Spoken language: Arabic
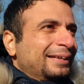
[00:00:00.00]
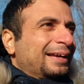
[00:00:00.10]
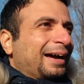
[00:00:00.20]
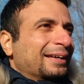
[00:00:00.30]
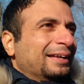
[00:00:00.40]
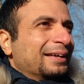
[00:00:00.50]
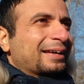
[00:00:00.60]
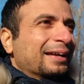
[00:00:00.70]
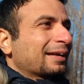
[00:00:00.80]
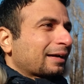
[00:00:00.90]
يعني
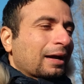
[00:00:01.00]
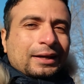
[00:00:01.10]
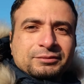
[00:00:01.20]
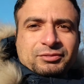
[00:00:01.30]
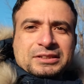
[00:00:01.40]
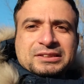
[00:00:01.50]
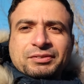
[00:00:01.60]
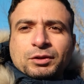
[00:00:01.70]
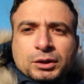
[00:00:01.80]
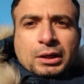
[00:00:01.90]
كانك قاعد لسه
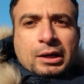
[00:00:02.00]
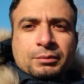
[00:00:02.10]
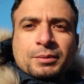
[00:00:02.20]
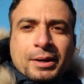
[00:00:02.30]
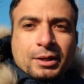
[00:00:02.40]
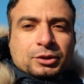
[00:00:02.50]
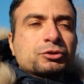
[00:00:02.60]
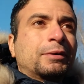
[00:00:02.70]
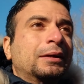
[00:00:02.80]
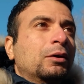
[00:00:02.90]
في الوطن العربي ما
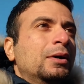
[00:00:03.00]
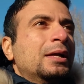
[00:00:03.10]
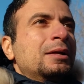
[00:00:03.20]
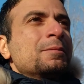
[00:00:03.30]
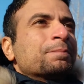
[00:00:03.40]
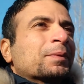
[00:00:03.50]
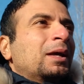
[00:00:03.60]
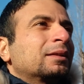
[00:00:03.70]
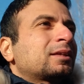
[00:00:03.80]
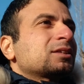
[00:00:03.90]
خرجتش منه
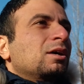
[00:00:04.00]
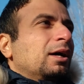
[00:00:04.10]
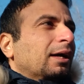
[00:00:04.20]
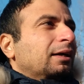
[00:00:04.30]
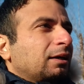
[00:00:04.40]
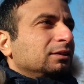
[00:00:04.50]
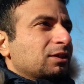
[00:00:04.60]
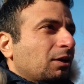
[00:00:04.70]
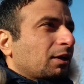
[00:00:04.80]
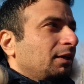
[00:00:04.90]
انت
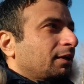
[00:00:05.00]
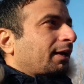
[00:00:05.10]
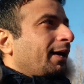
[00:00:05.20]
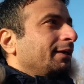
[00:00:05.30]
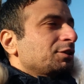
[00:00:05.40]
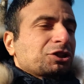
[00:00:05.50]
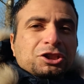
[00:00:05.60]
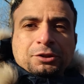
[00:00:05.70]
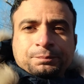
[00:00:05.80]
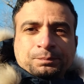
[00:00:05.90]
ظاهريا
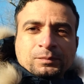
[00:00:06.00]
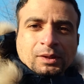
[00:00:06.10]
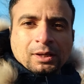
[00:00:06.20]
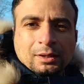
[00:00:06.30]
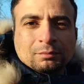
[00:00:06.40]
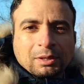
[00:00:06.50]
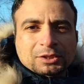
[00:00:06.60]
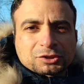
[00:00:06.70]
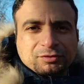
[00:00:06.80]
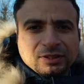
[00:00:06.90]
عايش آه،
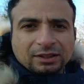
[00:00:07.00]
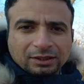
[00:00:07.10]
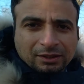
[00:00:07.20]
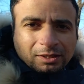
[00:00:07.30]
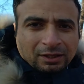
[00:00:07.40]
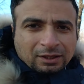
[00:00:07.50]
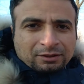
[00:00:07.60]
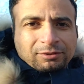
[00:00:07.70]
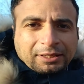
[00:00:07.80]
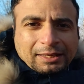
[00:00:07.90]
معلش في
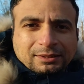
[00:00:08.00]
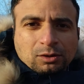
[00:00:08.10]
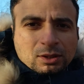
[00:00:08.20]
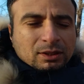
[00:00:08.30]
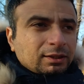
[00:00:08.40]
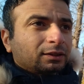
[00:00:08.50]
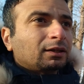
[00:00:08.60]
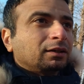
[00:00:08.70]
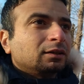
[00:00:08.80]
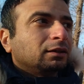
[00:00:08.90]
في الكادر ورا
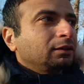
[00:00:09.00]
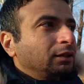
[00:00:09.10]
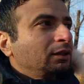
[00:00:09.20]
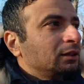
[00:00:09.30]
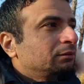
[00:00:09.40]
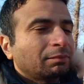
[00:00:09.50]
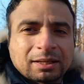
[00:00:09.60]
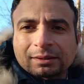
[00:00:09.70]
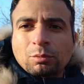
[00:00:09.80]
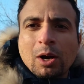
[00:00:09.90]
كده
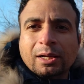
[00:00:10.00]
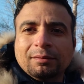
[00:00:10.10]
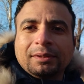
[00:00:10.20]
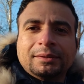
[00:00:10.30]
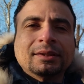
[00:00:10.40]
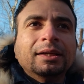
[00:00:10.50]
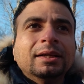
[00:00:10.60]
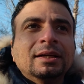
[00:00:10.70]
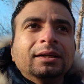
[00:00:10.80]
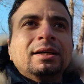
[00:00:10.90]
بنات محجبات
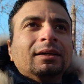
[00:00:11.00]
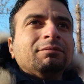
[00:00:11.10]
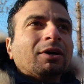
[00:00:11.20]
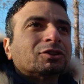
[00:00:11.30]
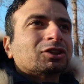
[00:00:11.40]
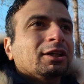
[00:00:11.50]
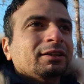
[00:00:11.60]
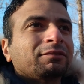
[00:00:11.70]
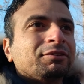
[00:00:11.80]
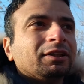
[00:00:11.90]
ما عشان
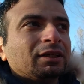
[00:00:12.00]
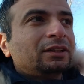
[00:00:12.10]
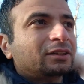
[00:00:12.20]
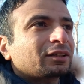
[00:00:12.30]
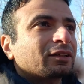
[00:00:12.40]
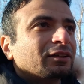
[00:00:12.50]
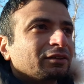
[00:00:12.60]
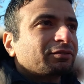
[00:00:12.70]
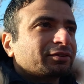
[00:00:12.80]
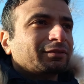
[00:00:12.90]
احنا في ايه
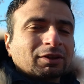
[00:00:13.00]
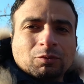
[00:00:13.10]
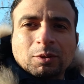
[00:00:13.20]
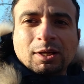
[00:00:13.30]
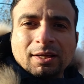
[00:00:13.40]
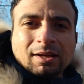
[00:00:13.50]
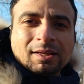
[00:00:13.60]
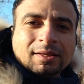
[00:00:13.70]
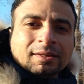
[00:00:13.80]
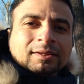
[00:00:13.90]
في جمهوريه
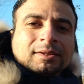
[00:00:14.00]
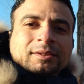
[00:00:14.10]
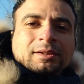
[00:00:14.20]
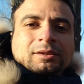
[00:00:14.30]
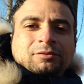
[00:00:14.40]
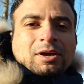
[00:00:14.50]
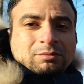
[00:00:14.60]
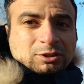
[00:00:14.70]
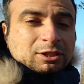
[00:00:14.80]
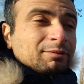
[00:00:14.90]
فيها
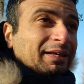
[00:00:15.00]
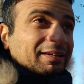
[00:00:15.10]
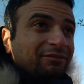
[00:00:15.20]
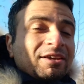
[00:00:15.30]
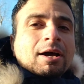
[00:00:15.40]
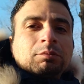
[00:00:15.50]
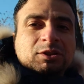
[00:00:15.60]
مسلمين فيها